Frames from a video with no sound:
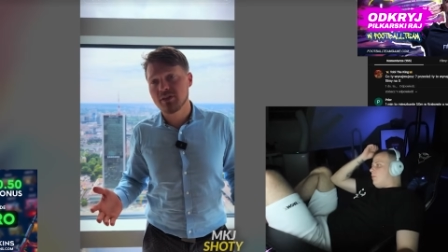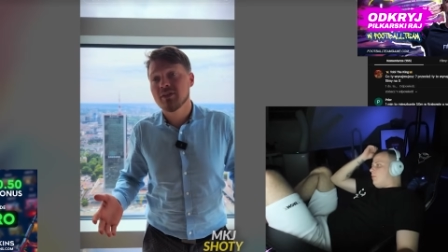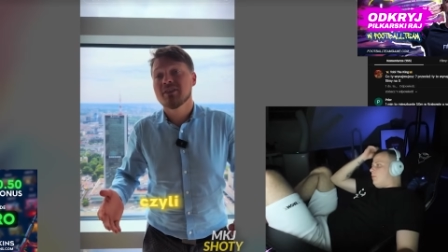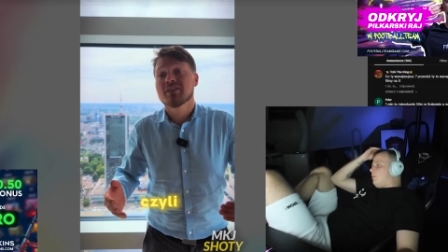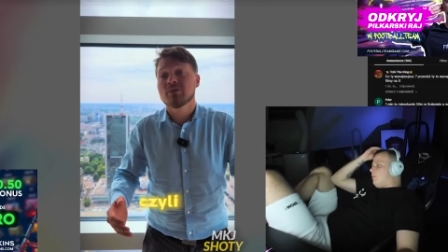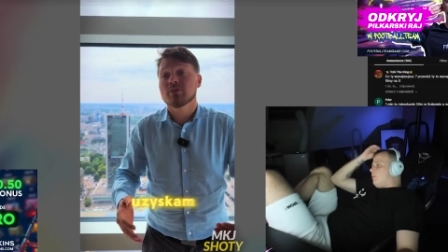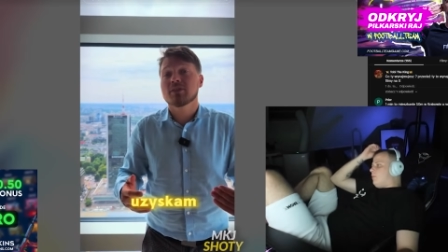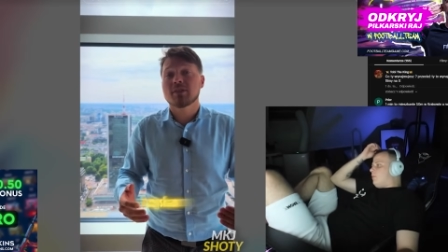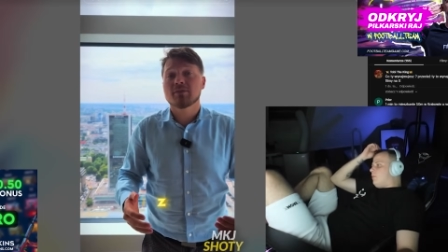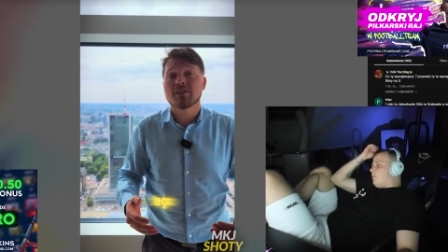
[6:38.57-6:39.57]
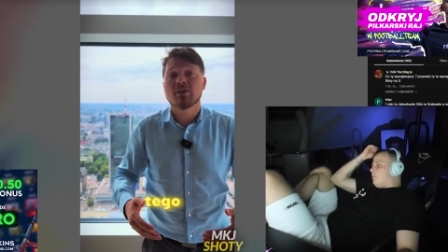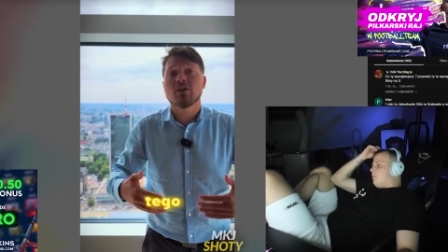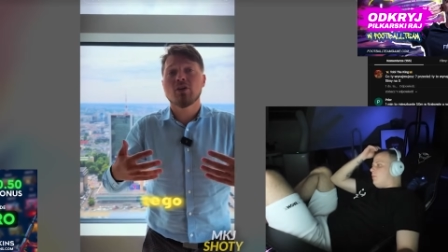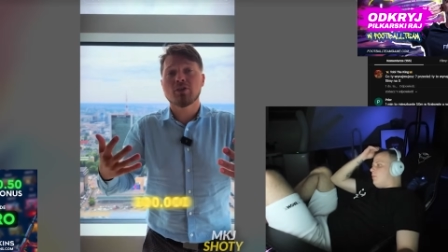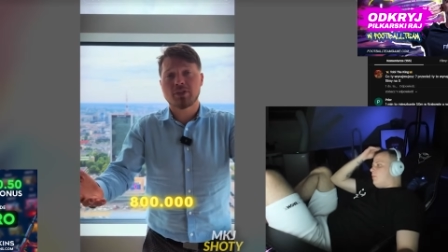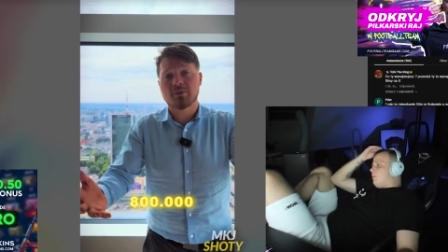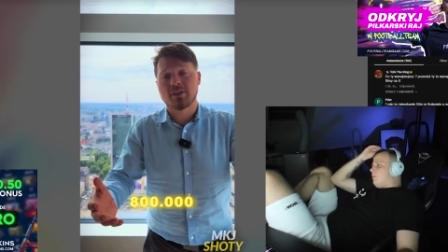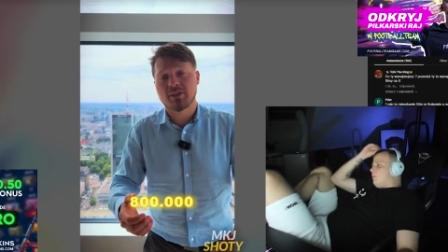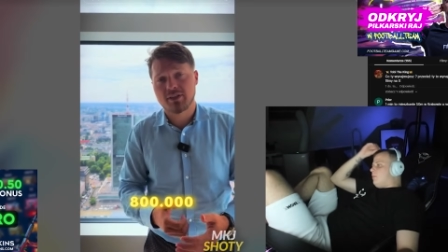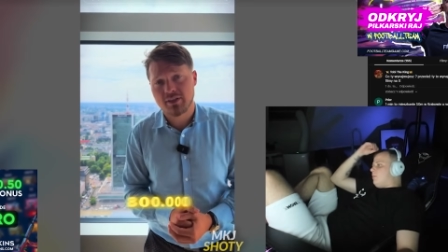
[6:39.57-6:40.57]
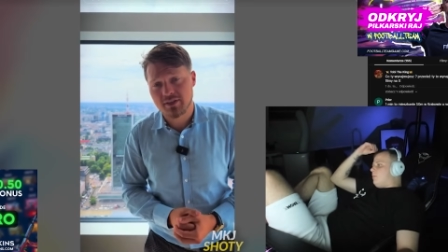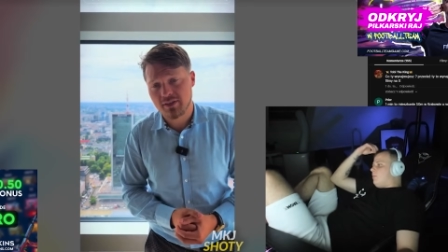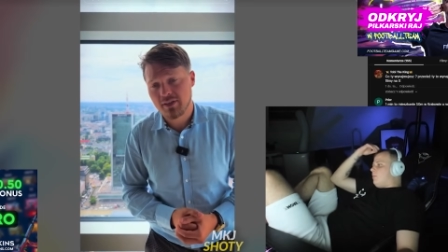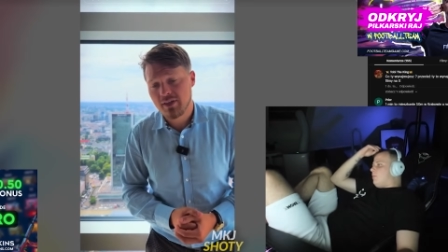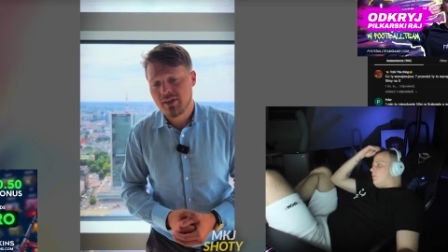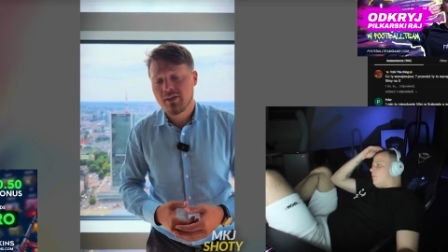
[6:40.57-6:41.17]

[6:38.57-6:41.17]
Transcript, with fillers: rocznie, czyli uzyskam z tego 800 tysięcy.